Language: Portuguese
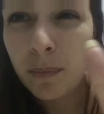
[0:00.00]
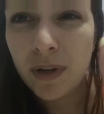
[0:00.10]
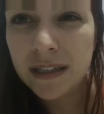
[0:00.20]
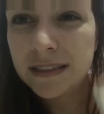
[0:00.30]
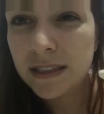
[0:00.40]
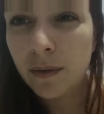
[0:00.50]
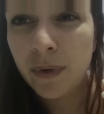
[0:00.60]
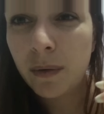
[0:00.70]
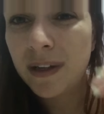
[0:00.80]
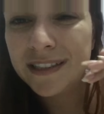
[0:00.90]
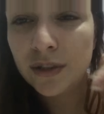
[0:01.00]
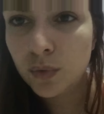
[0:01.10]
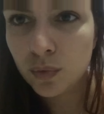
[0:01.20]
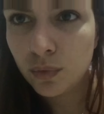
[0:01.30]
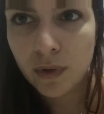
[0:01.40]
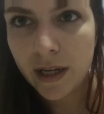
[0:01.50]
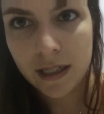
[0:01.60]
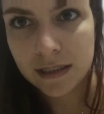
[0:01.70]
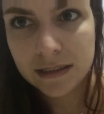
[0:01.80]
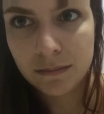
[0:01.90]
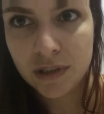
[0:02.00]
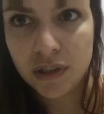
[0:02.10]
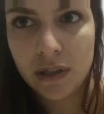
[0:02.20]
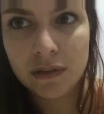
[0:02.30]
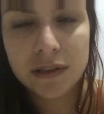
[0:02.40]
pulação e quase tudo era se mexendo,